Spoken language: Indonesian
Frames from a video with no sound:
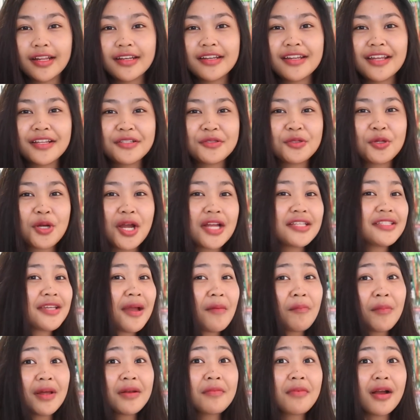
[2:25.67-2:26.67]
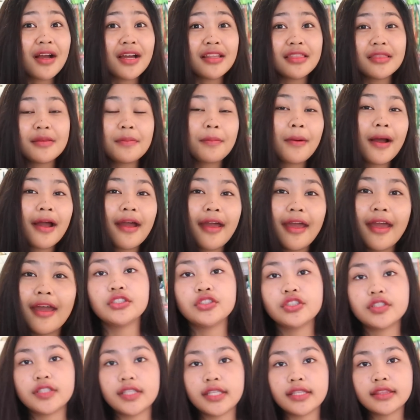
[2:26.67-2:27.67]
dan juga nyaman banget dipakai
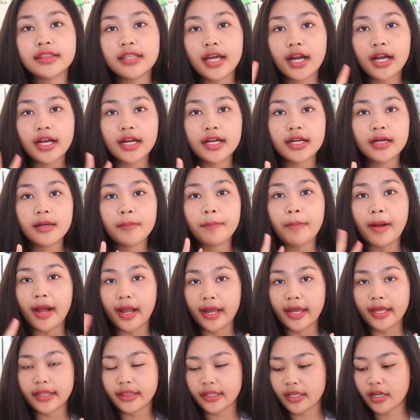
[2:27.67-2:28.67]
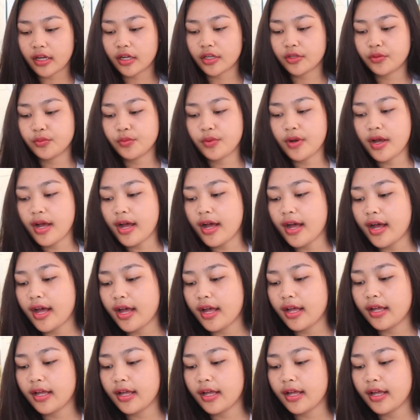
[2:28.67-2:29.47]
lanjut kita ke paket yang kedua